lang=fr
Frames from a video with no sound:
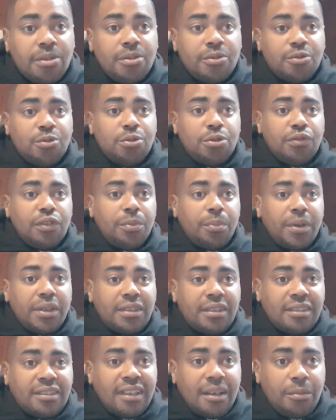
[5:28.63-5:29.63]
tu devais payer
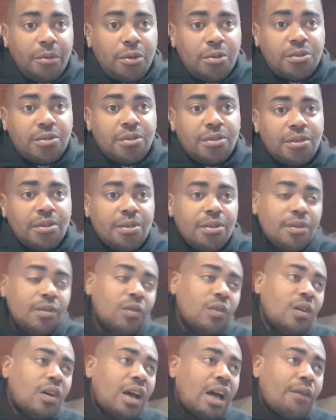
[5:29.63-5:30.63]
tes amendes euh,
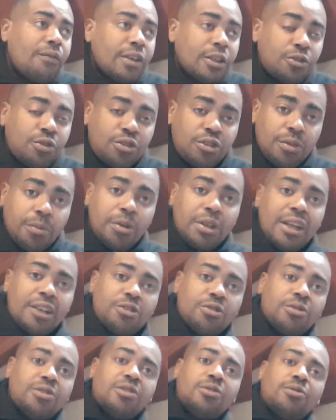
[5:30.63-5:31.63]
avec justement
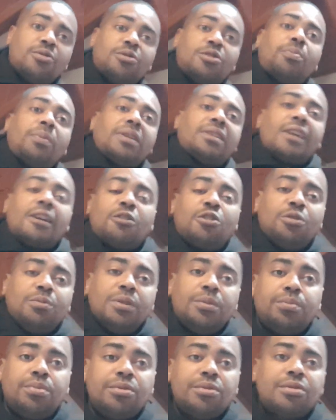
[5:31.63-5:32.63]
l'argent du spectacle de
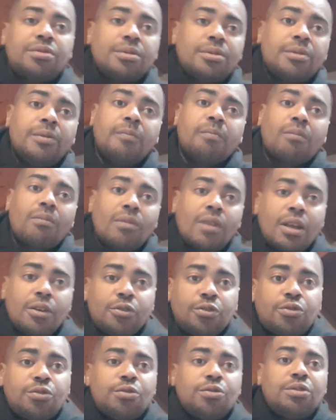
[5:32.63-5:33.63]
mes bus, euh,
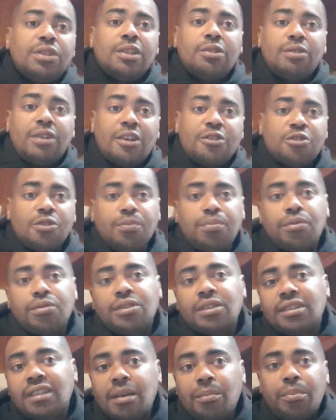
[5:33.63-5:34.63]
je te donnais de l'argent pour
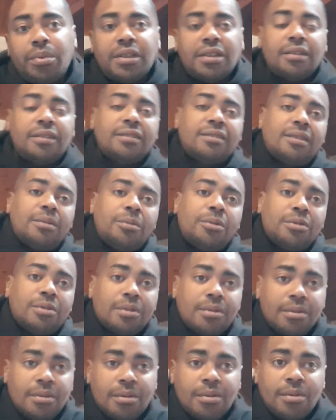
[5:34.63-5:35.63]
t'aider à payer tes amendes.
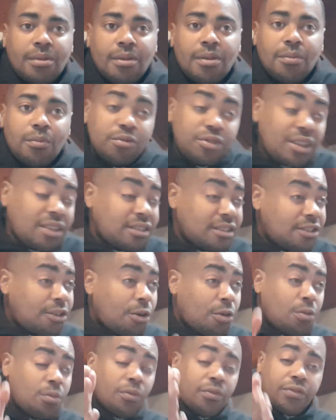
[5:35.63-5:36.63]
Bon, ça, c'est
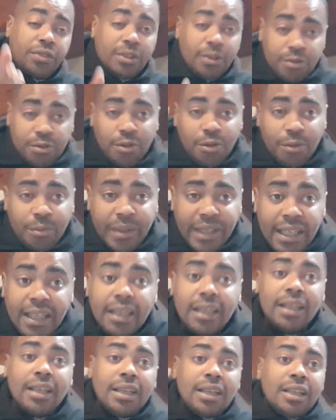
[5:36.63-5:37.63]
leur conflit entre eux,
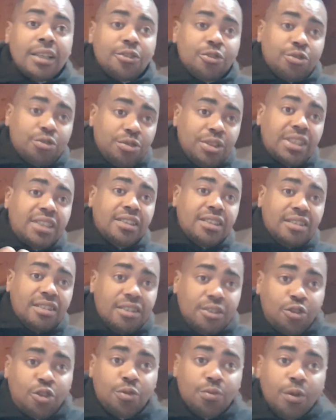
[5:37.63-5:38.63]
mais Dudonné qui
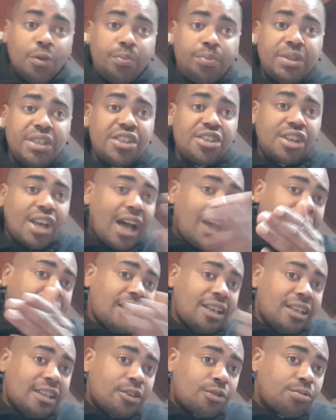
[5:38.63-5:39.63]
dit, tu m'obliges à
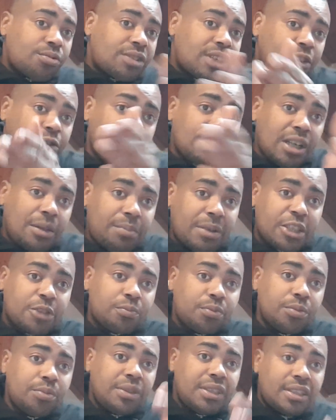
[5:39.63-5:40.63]
régler tout ça sur la place
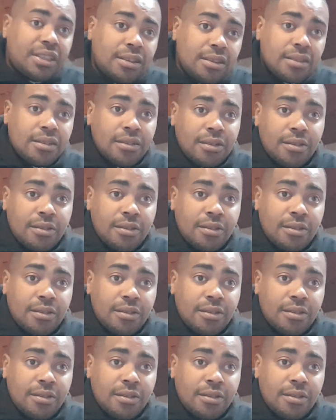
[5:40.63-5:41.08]
publique